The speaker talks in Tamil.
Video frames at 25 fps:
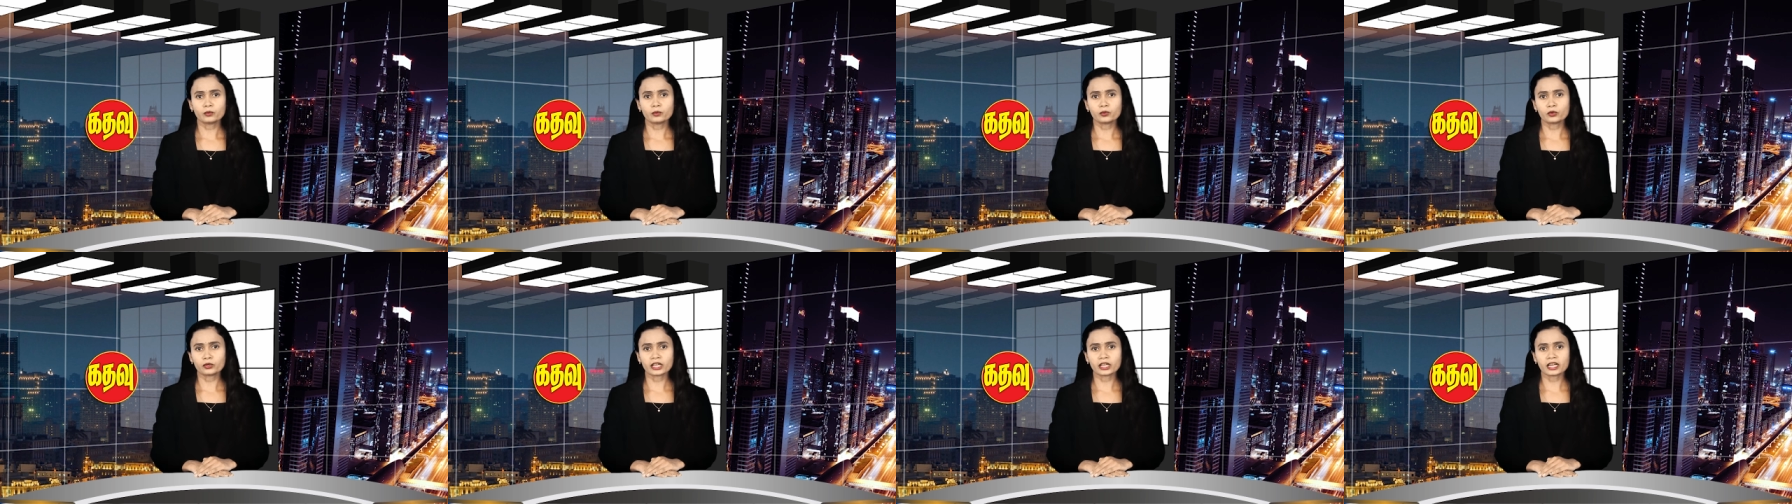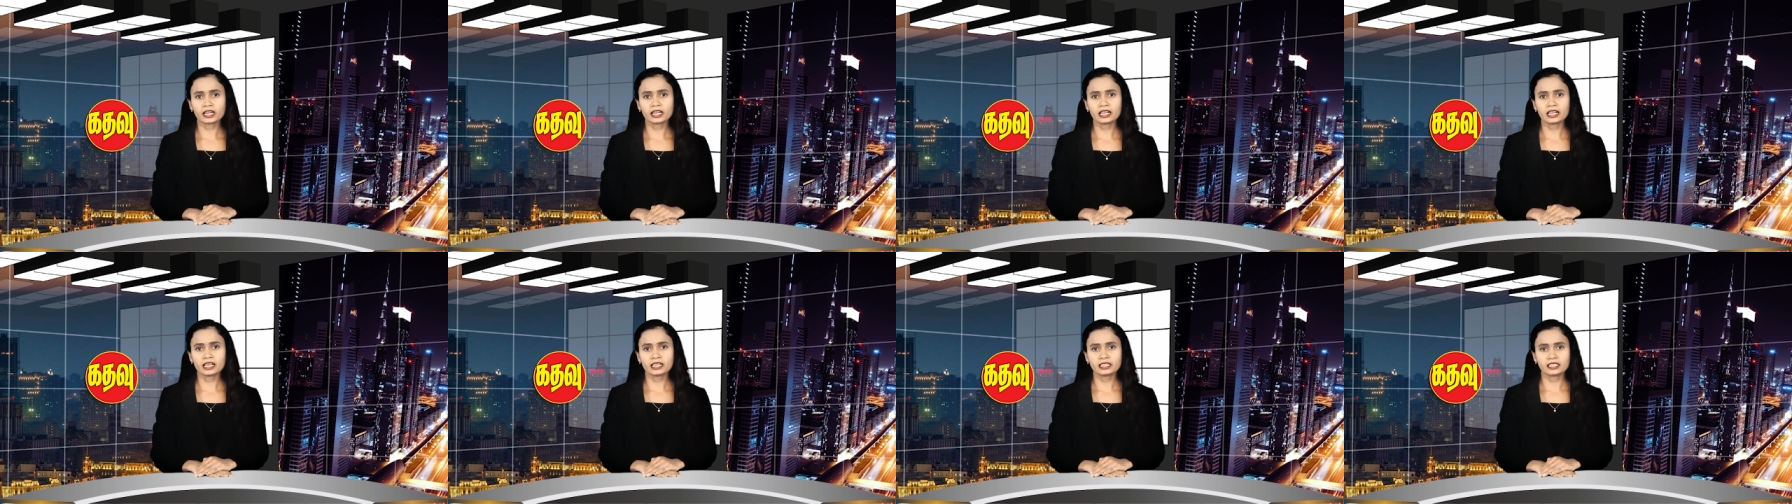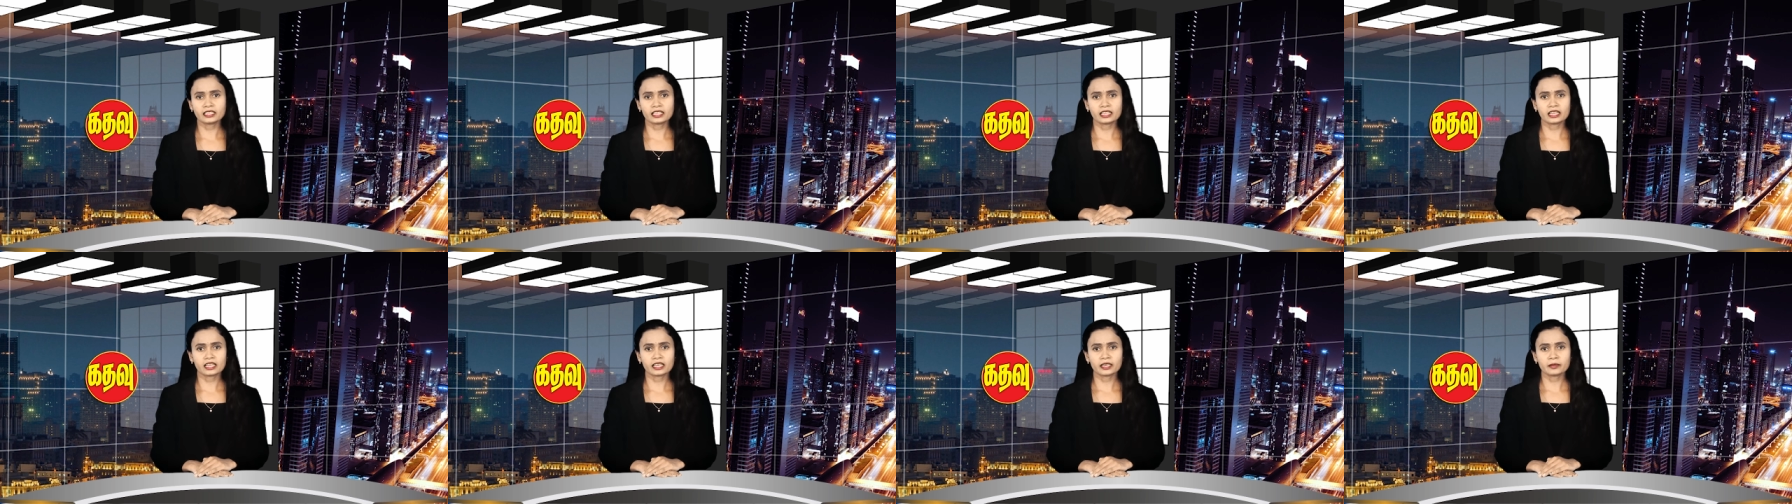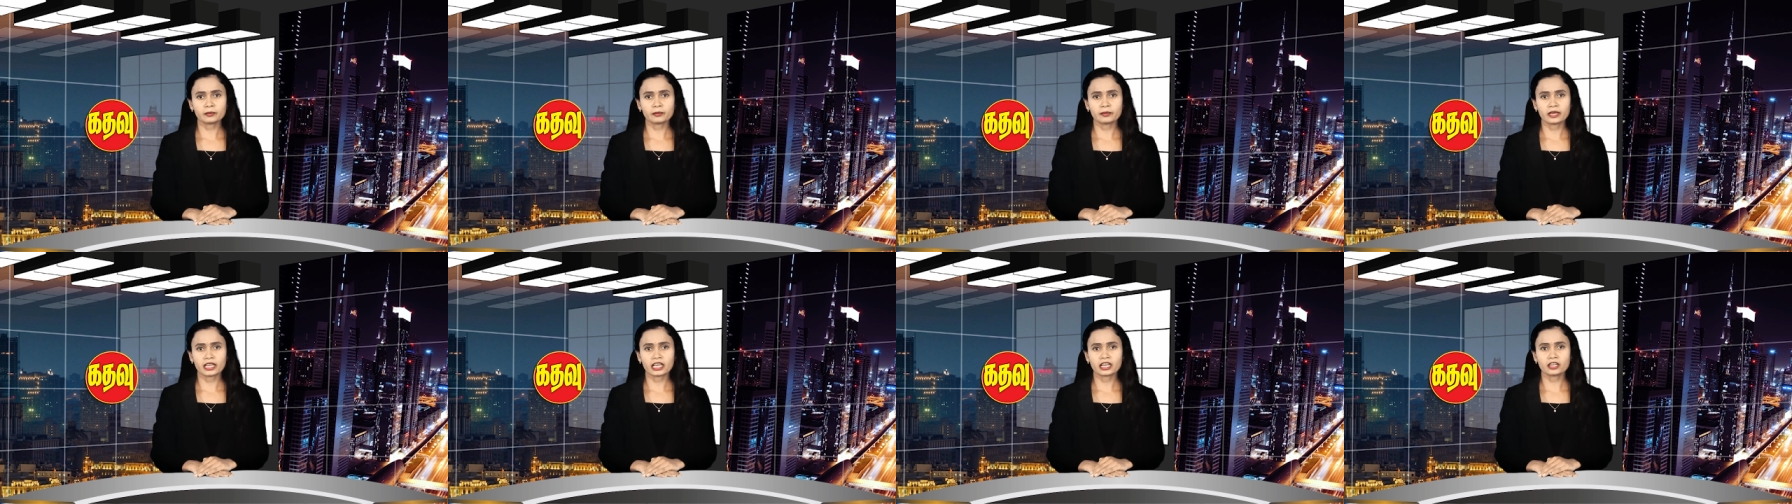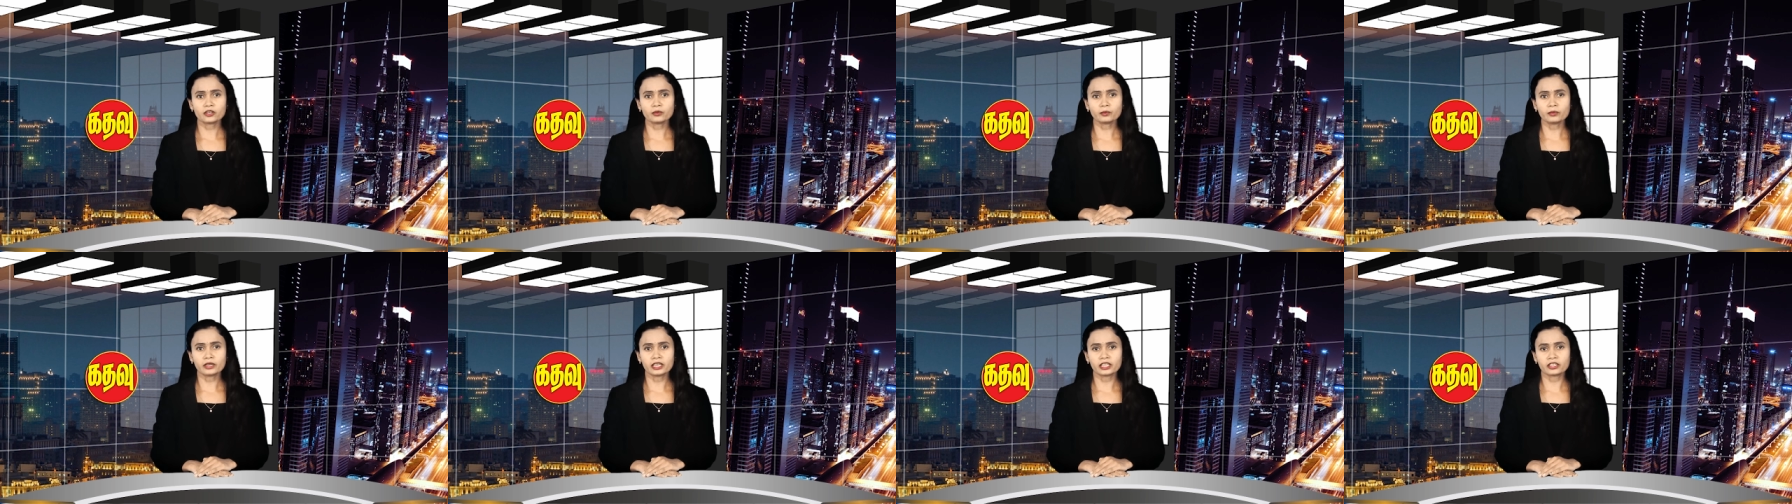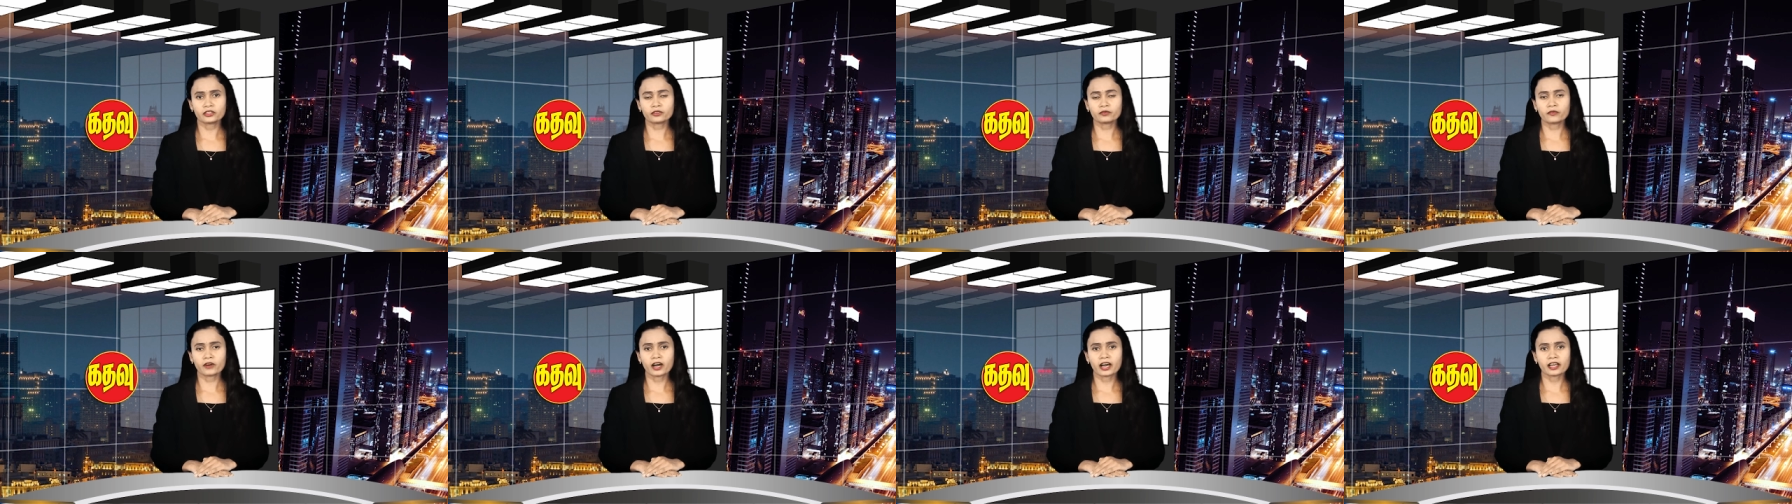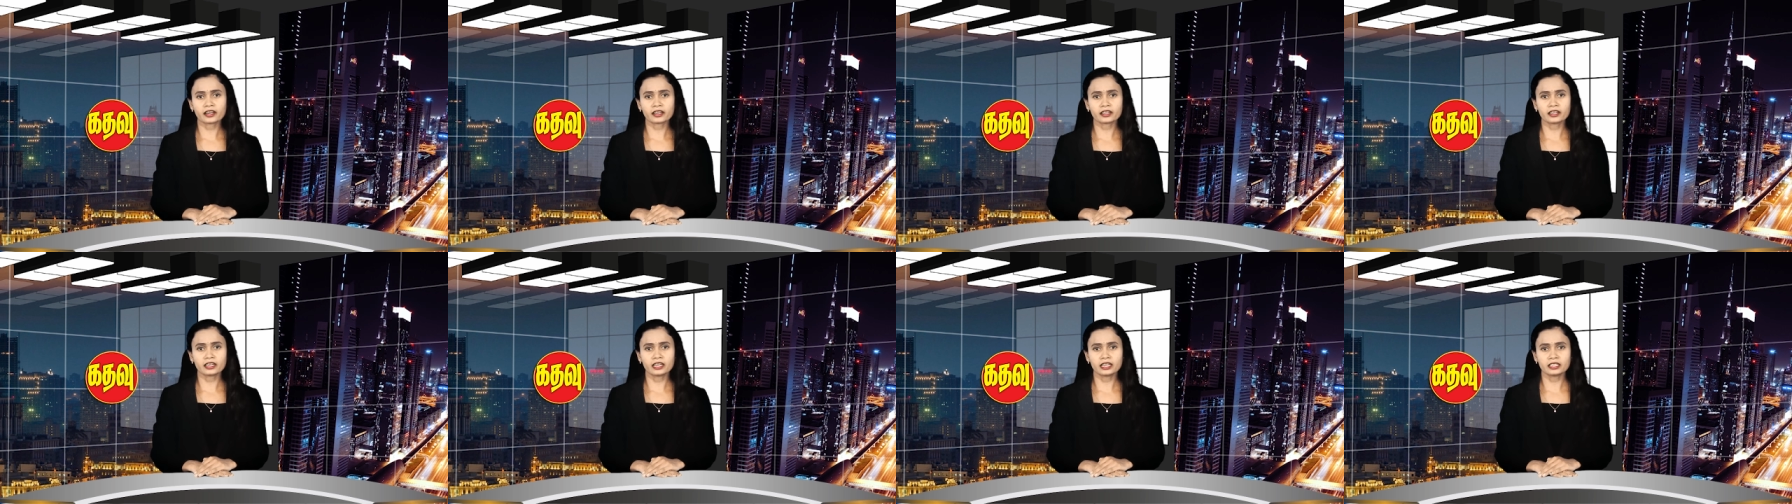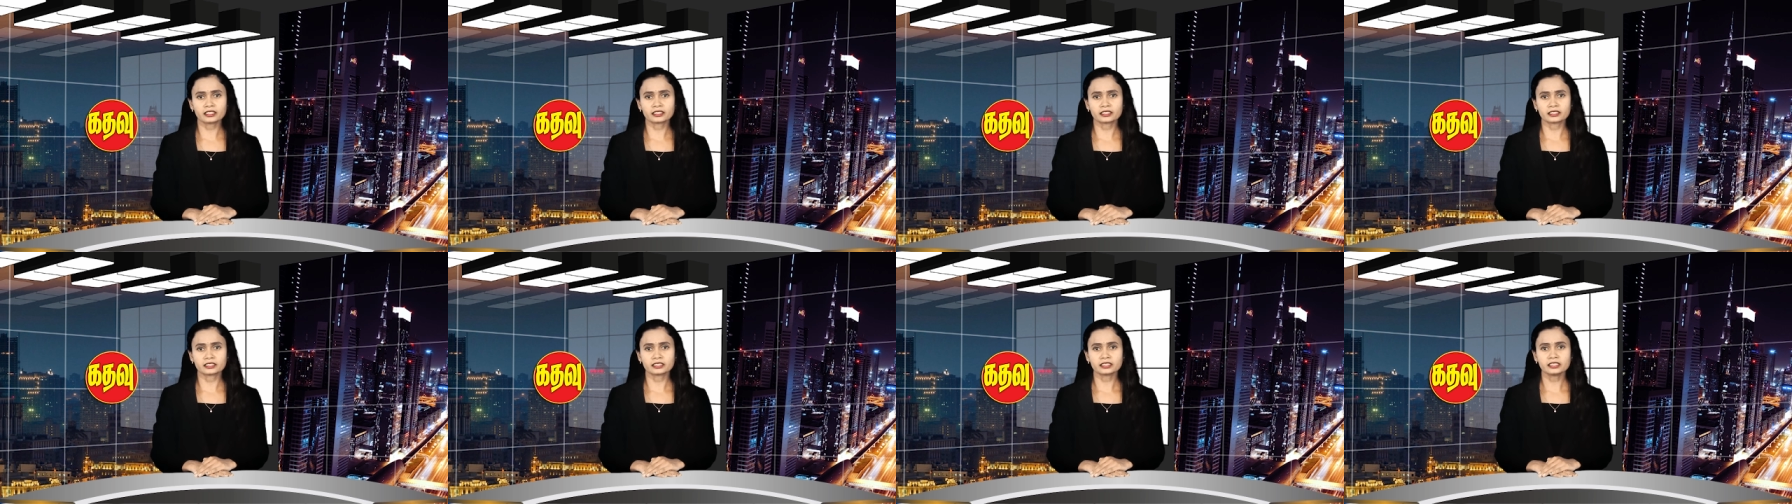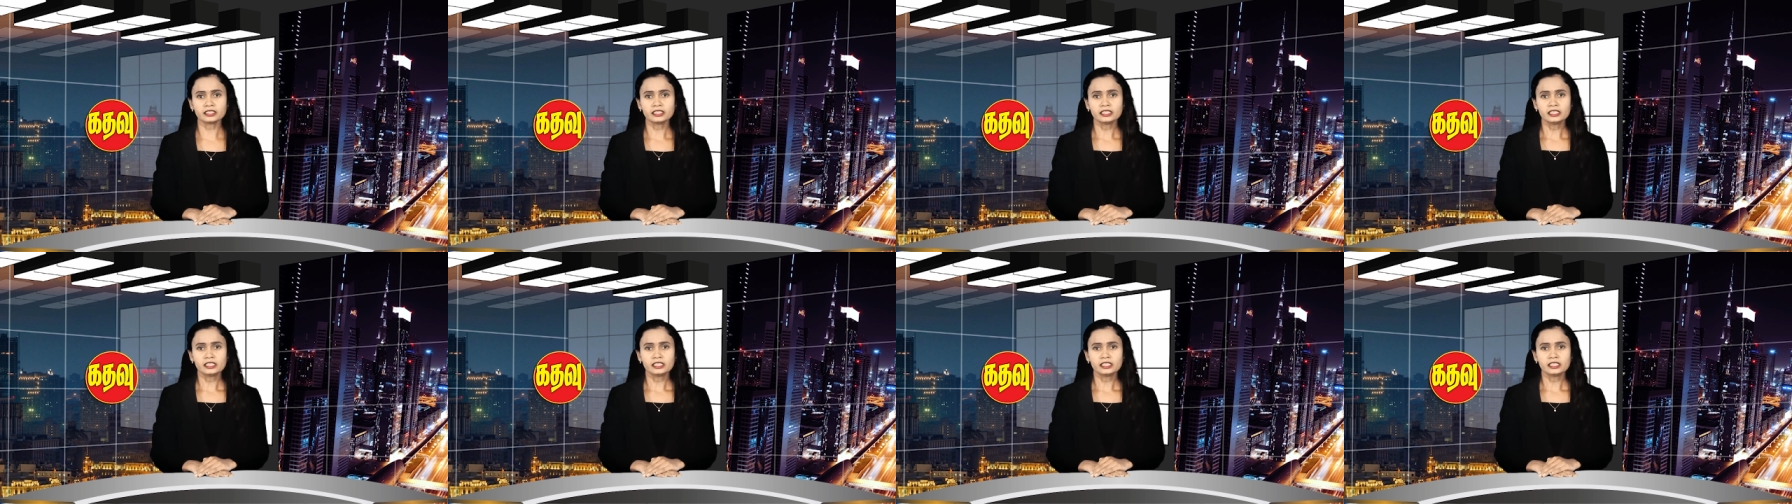முடக்கல் நிலை மேலும் இரு வாரங்களுக்கு